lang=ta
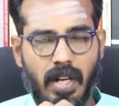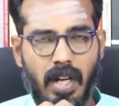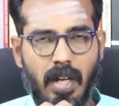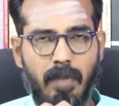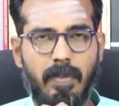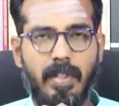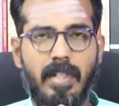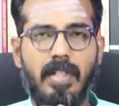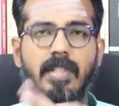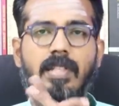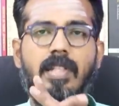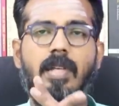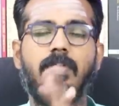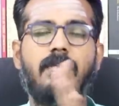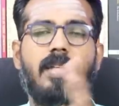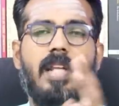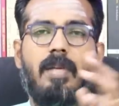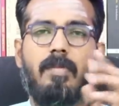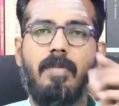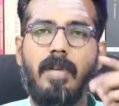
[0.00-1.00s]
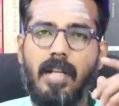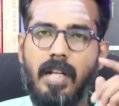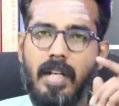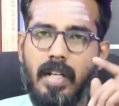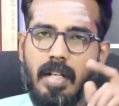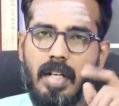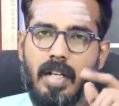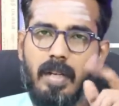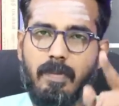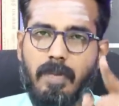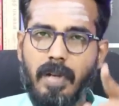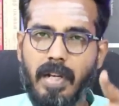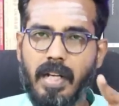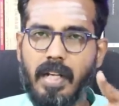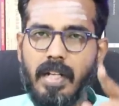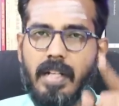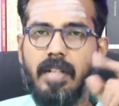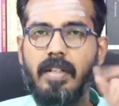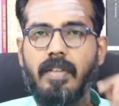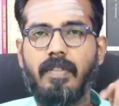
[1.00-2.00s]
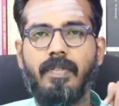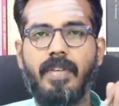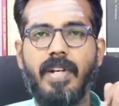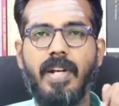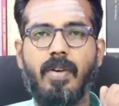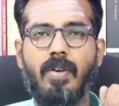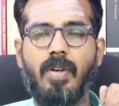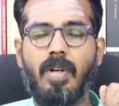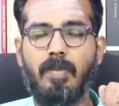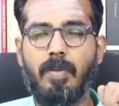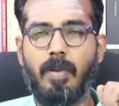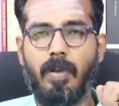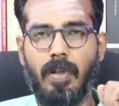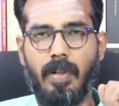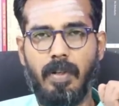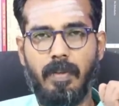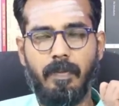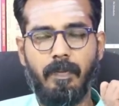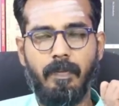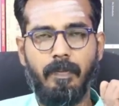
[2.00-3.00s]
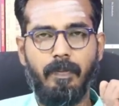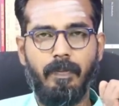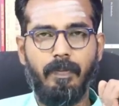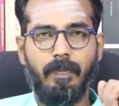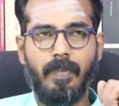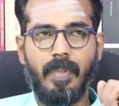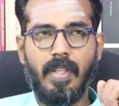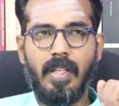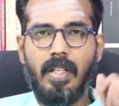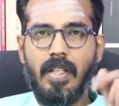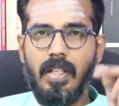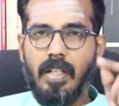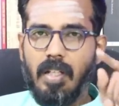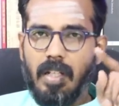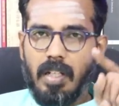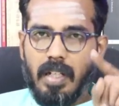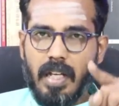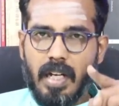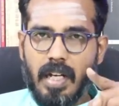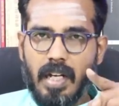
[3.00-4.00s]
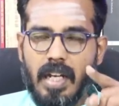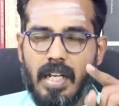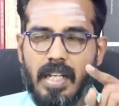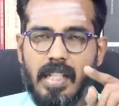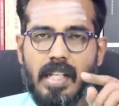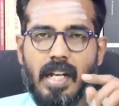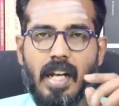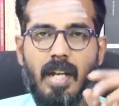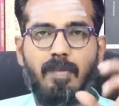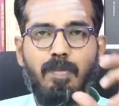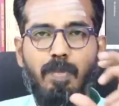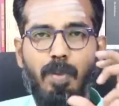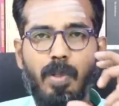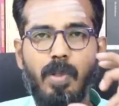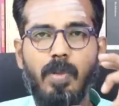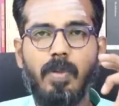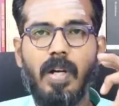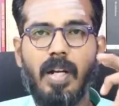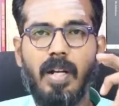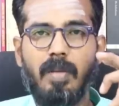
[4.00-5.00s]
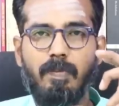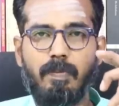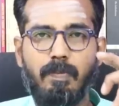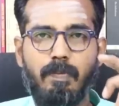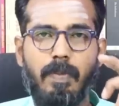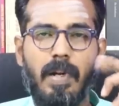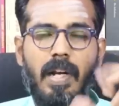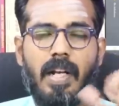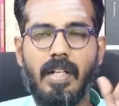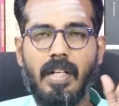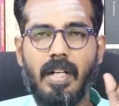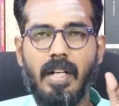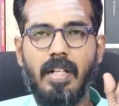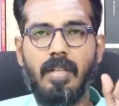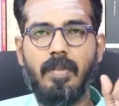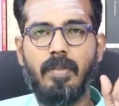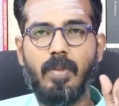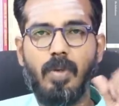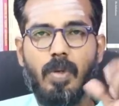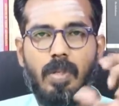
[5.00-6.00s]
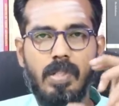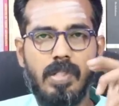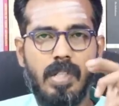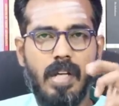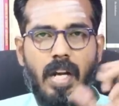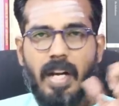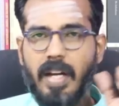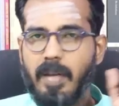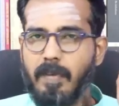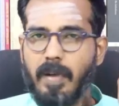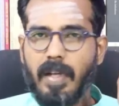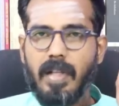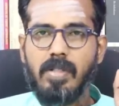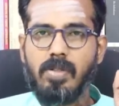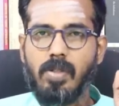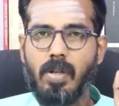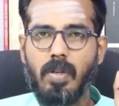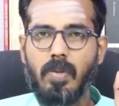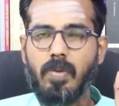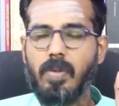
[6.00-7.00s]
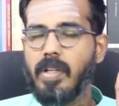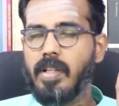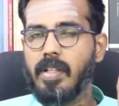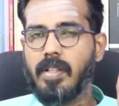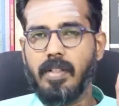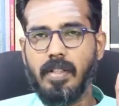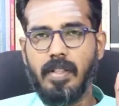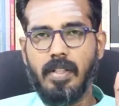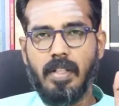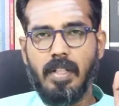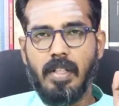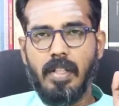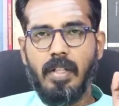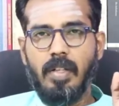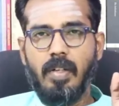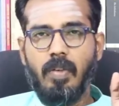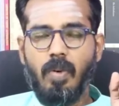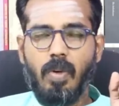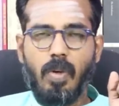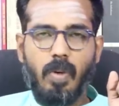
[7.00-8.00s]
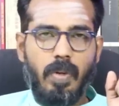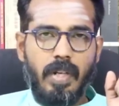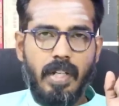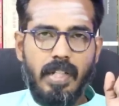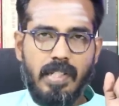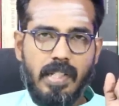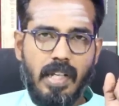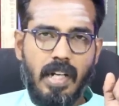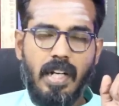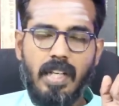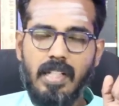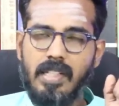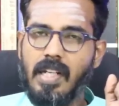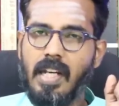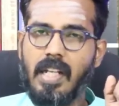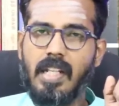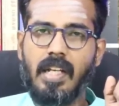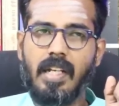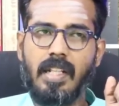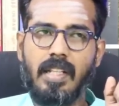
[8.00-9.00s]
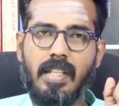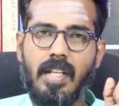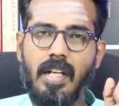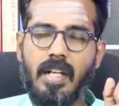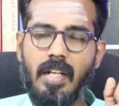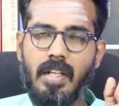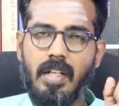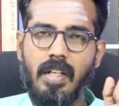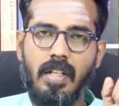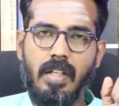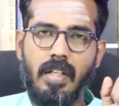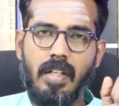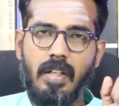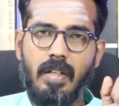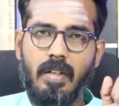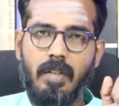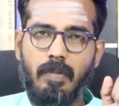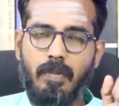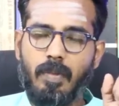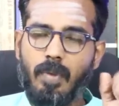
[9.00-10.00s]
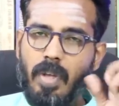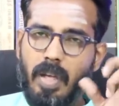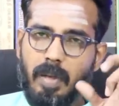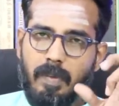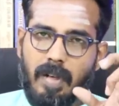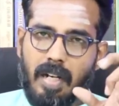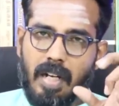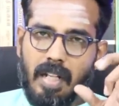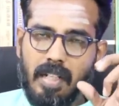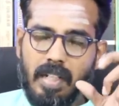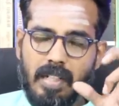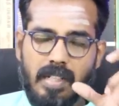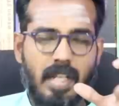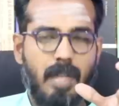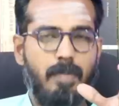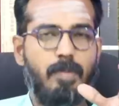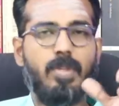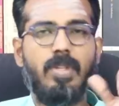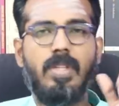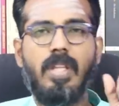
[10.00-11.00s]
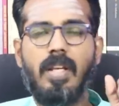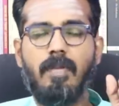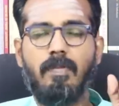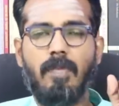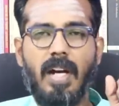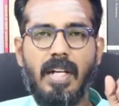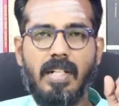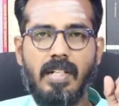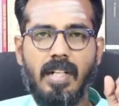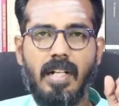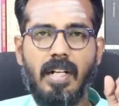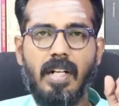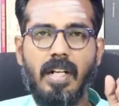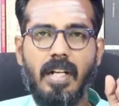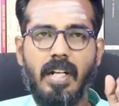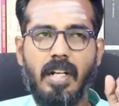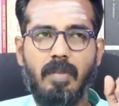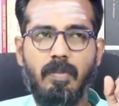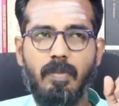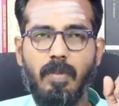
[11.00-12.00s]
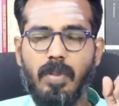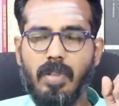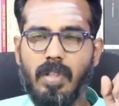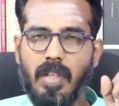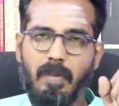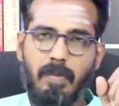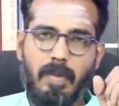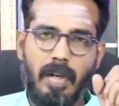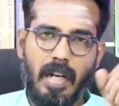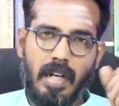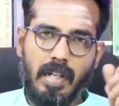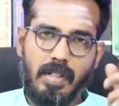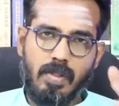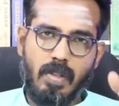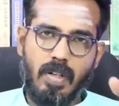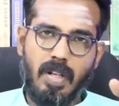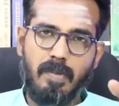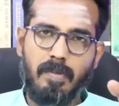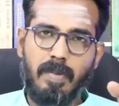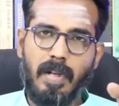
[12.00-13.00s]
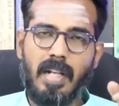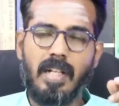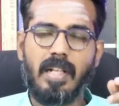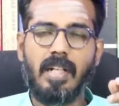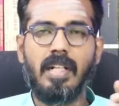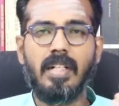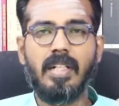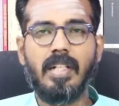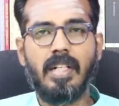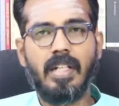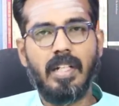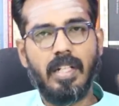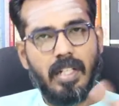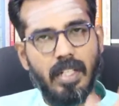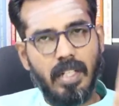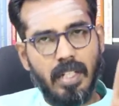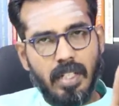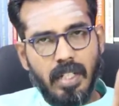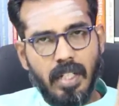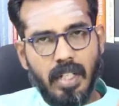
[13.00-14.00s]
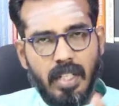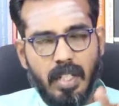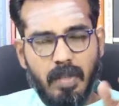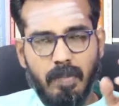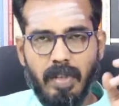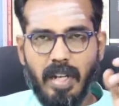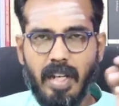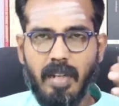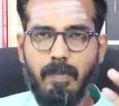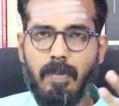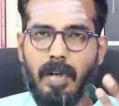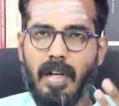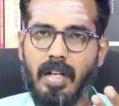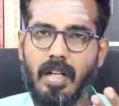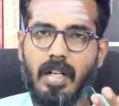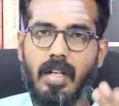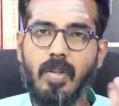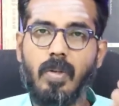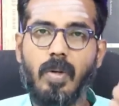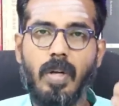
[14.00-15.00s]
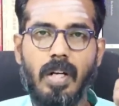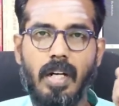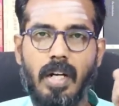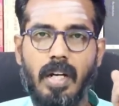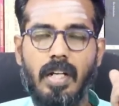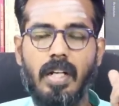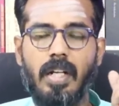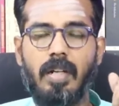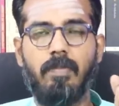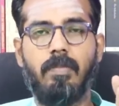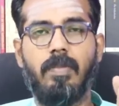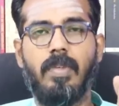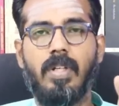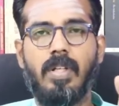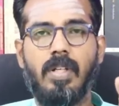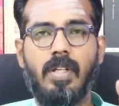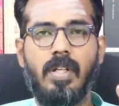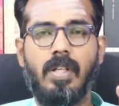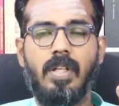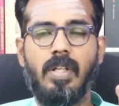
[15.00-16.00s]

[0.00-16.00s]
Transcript: தவறாமல் சப்ஸ்கிரைப் பட்டனை கிளிக் பண்ணிக்கிட்டு வீடியோக்குள்ளே போங்க நேர்களை இதெல்லாம் பொதுவான பலன்கள் கோட்சார் அடிப்படையில் சொல்லக்கூடியது உங்களுடைய ஜனன ஜாதகத்தில் முக்கியமான தசாபுத்தியின் மாற்றங்கள் நிகழும்போது இப்போ நாங்கள் சொல்கிற பலன்களுக்கு எதிர்மறை பலன்கள் கூட நடக்கலாம்